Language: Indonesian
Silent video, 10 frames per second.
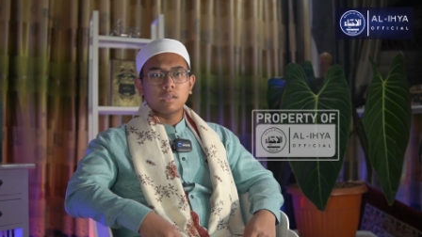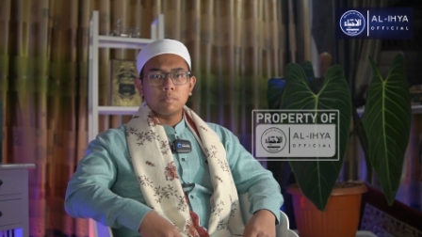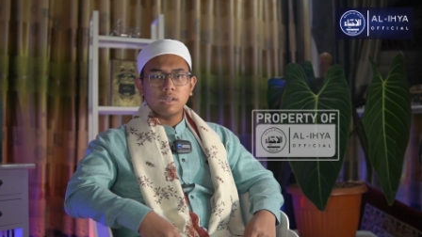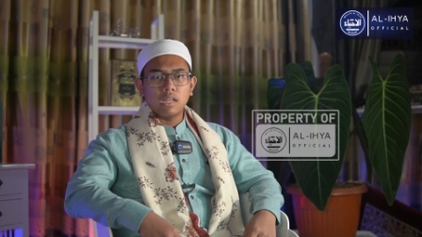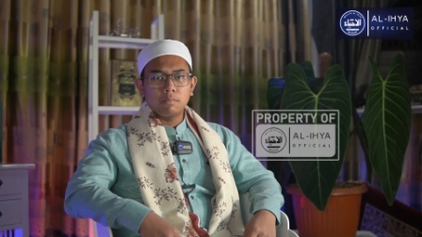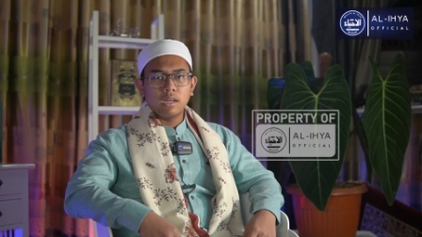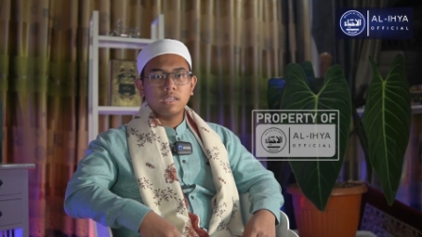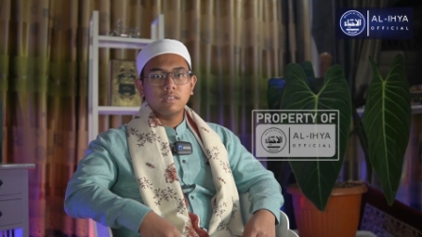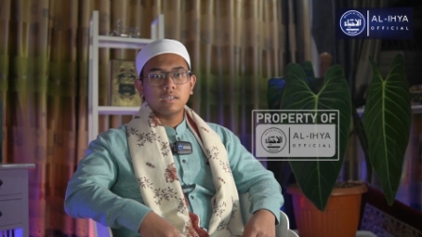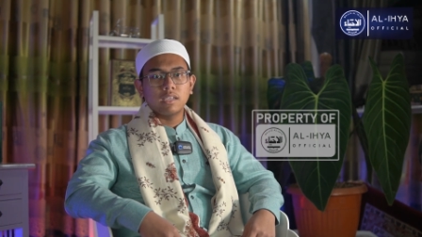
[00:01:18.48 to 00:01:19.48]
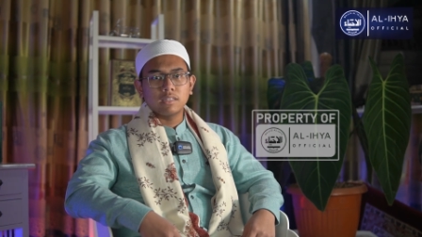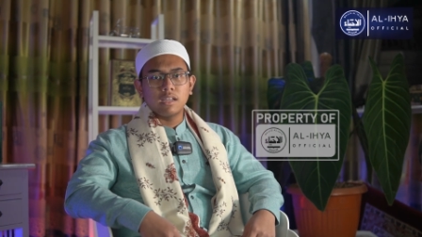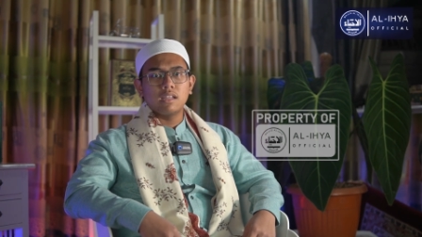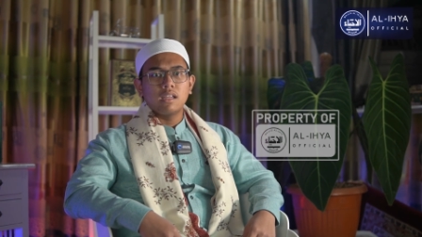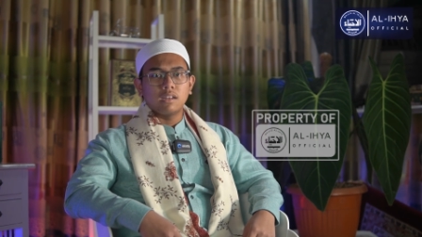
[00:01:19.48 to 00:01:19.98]
kepada baginda
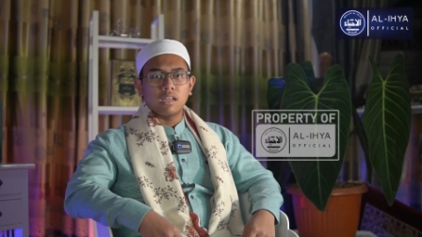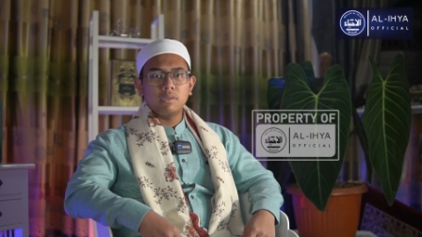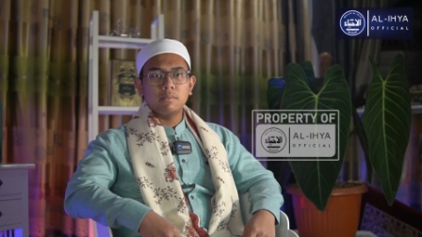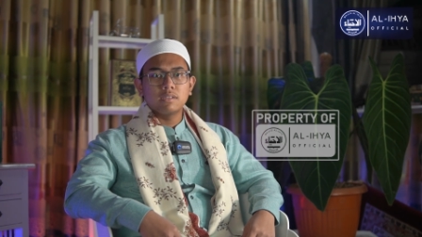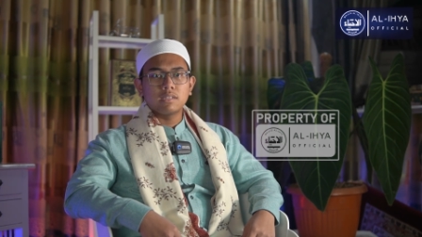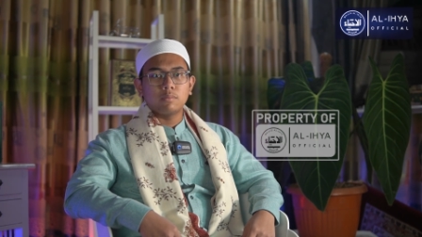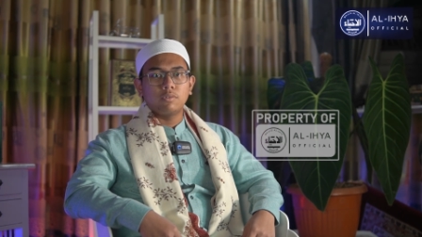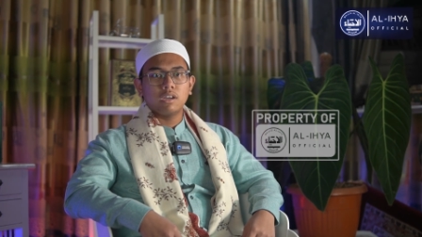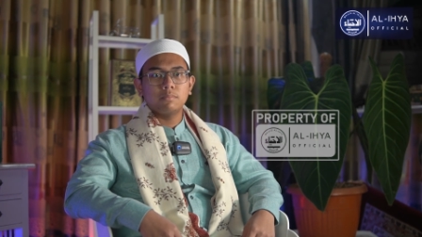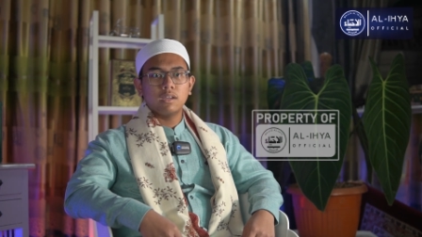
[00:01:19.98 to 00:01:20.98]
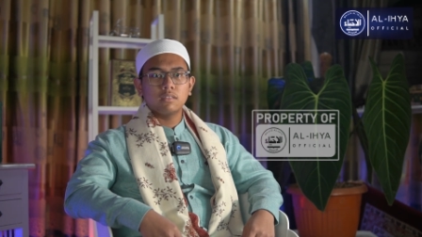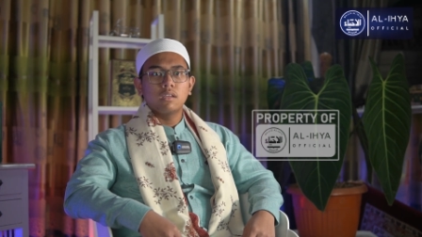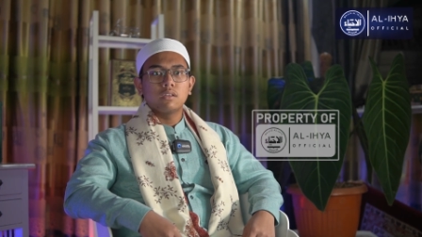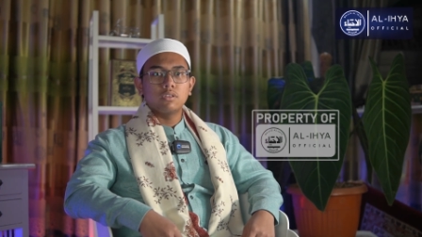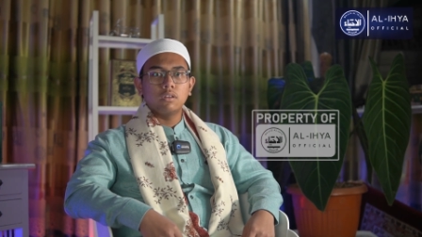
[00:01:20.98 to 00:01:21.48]
kita Nabi besar Muhammad
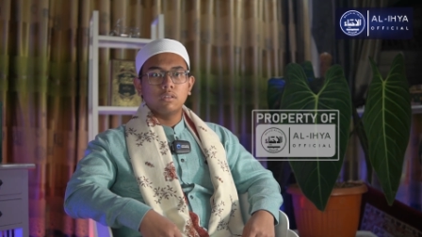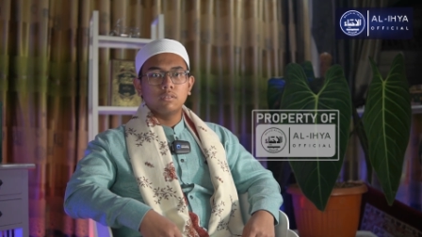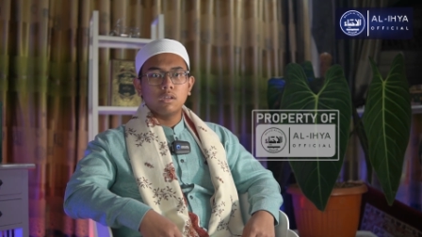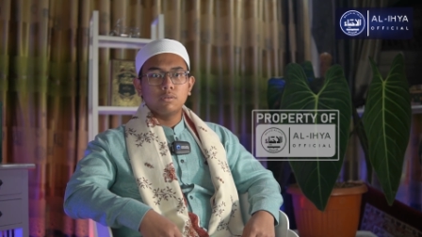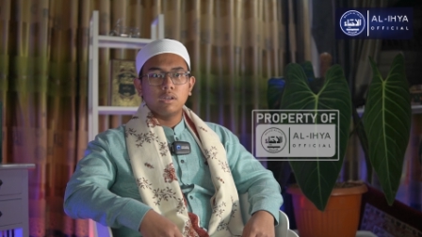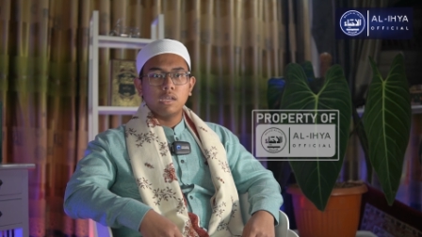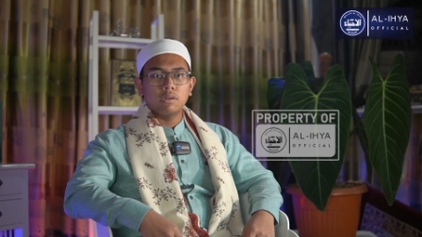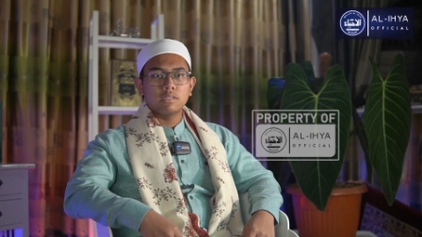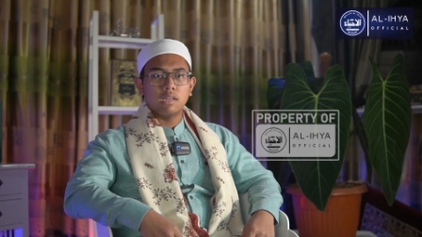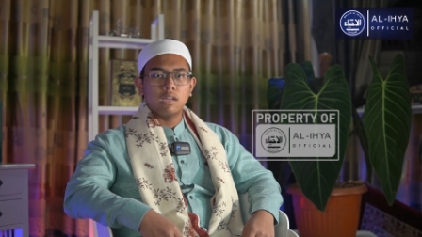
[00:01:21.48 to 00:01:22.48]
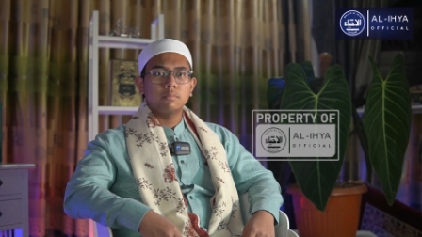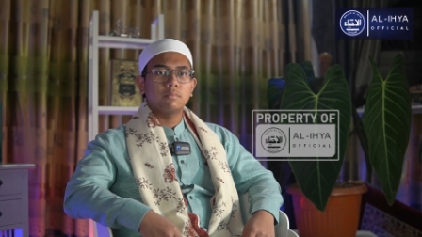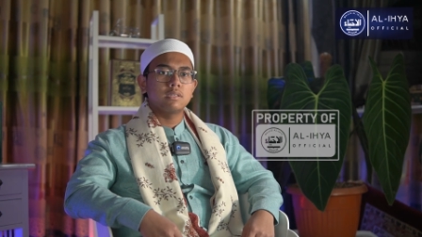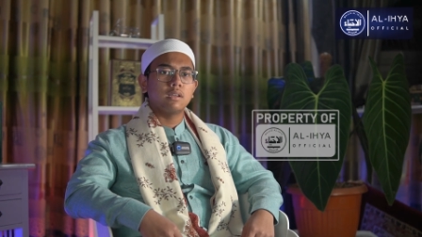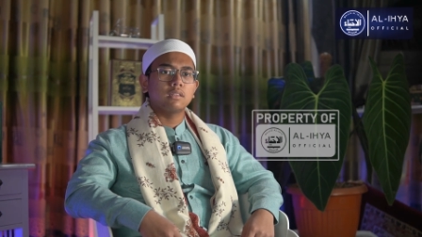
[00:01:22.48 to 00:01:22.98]
Sallallahu Alaihi Wasallam
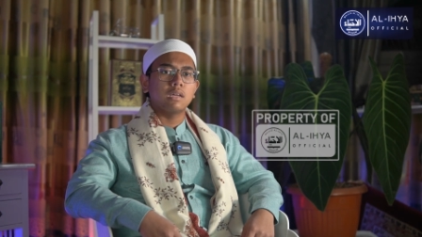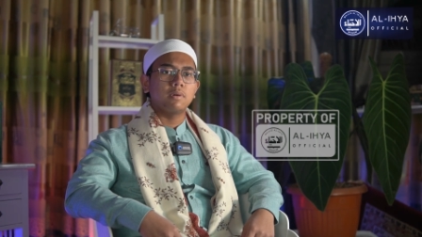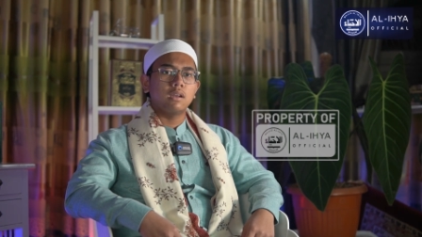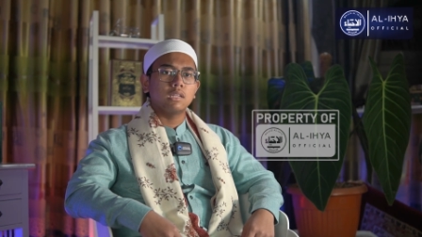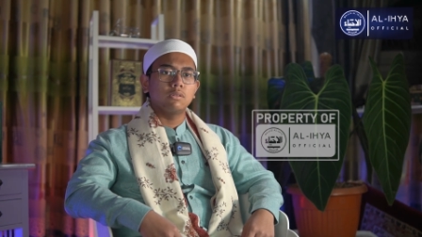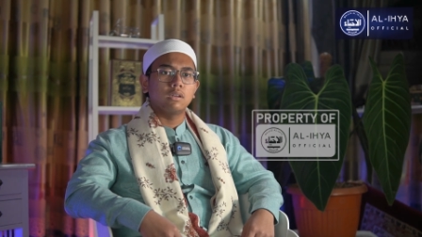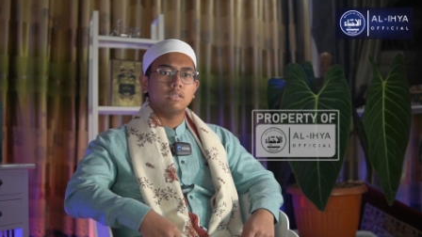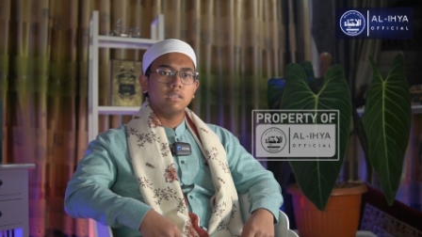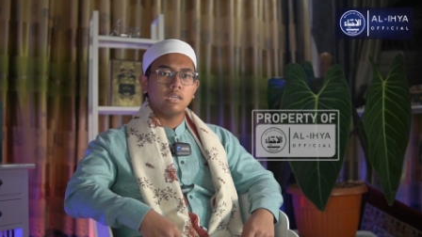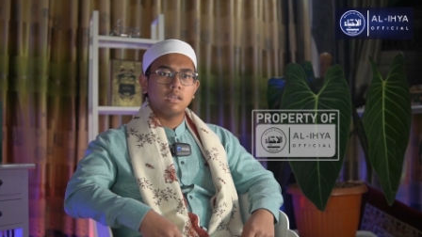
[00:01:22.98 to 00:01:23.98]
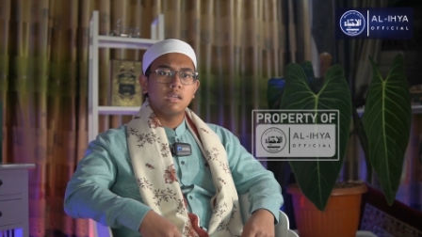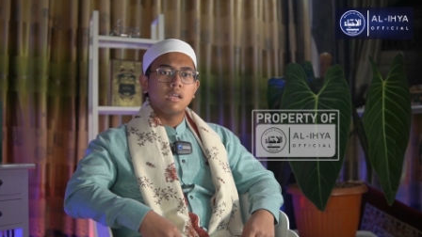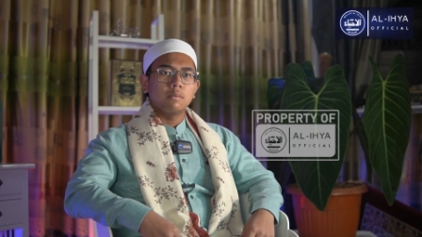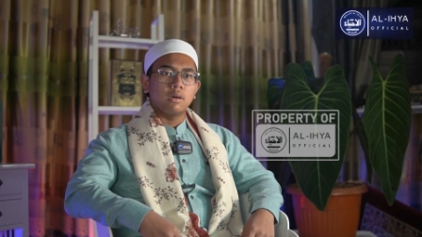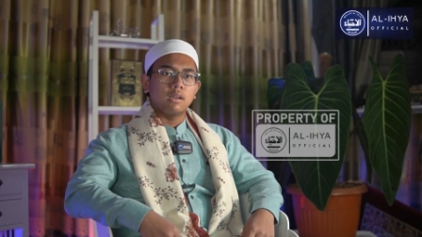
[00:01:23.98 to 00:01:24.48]
beserta para keluarganya,
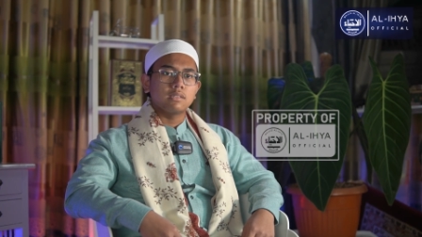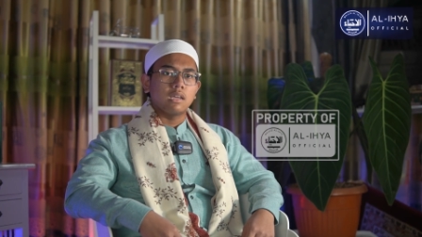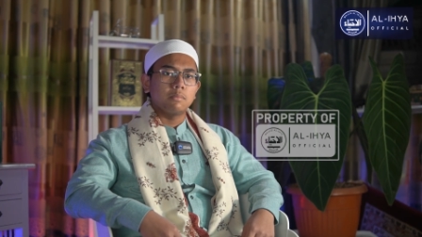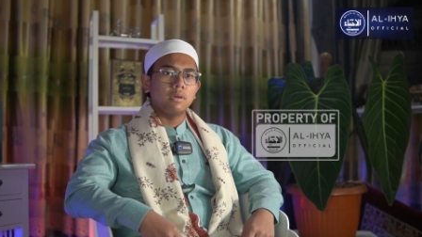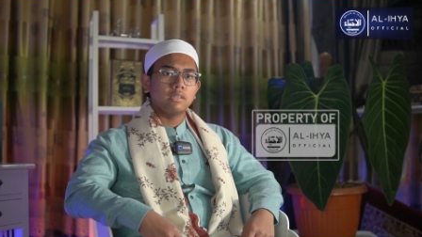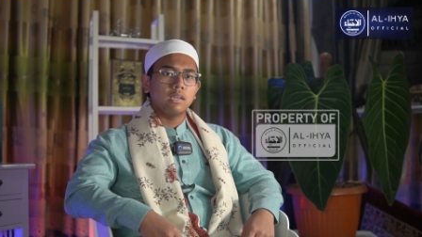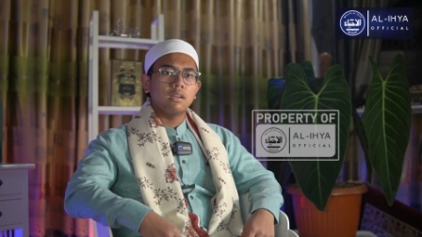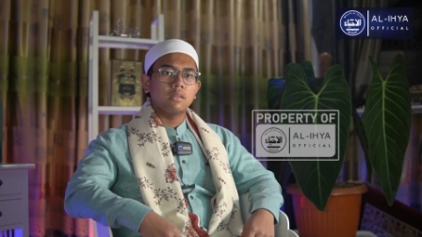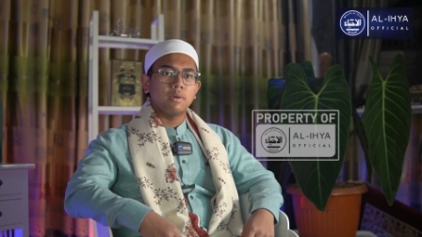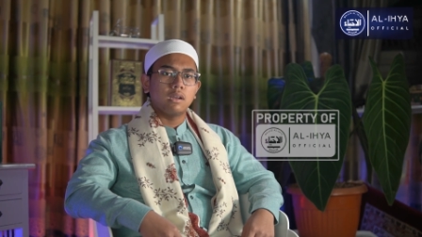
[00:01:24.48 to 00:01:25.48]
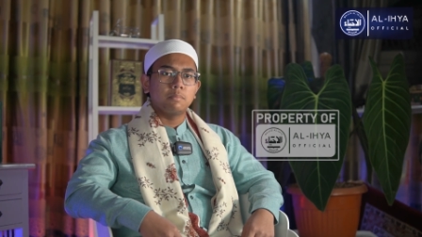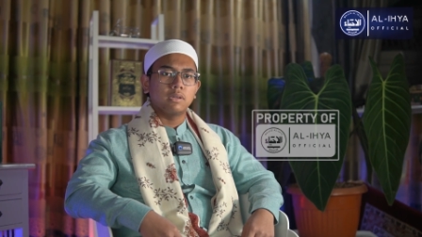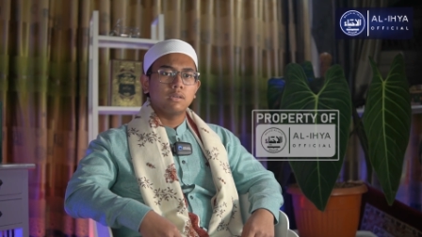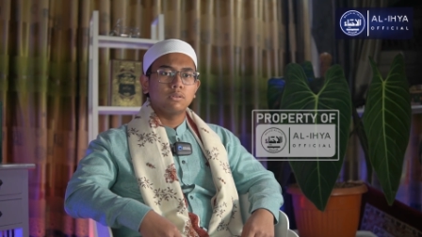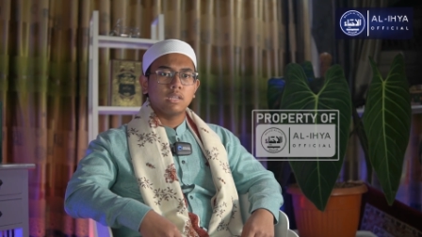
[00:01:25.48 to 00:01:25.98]
para sahabatnya dan para
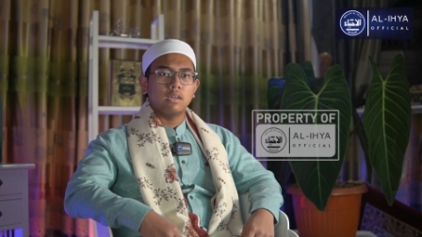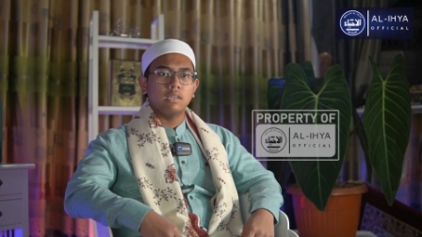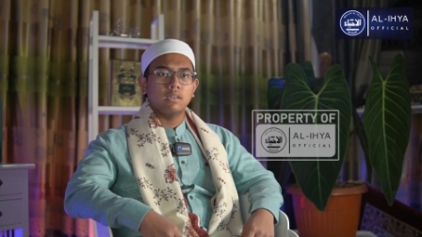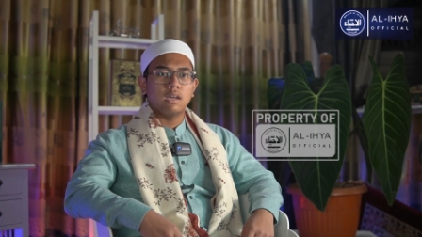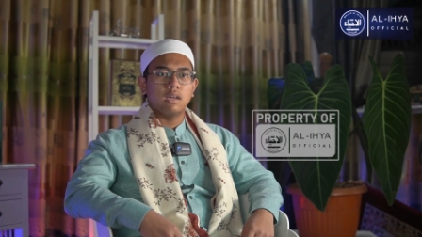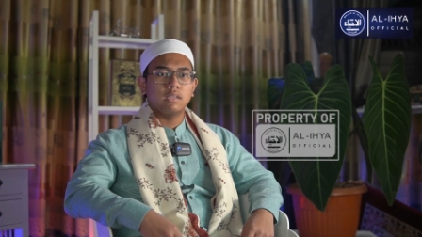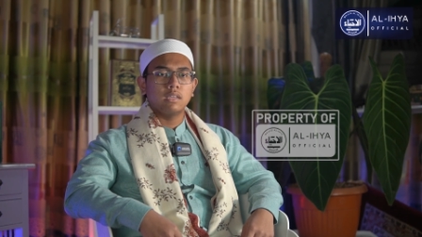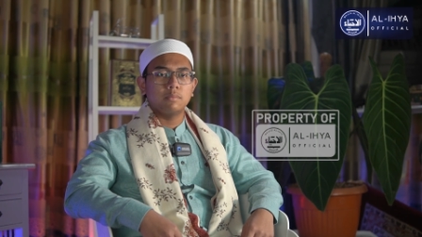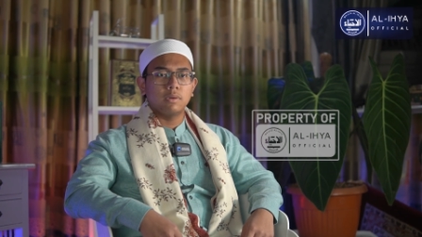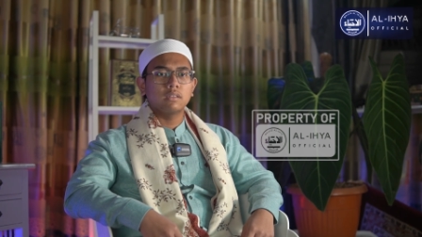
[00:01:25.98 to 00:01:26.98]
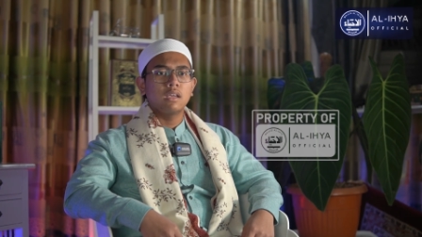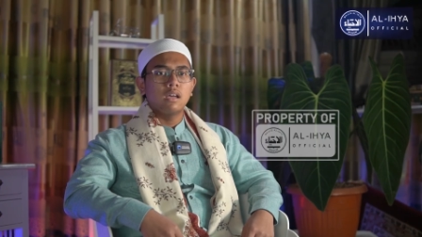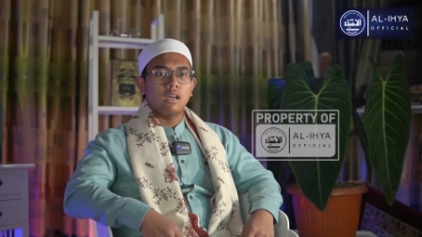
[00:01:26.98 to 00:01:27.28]
pengikutnya hingga hari kiamat.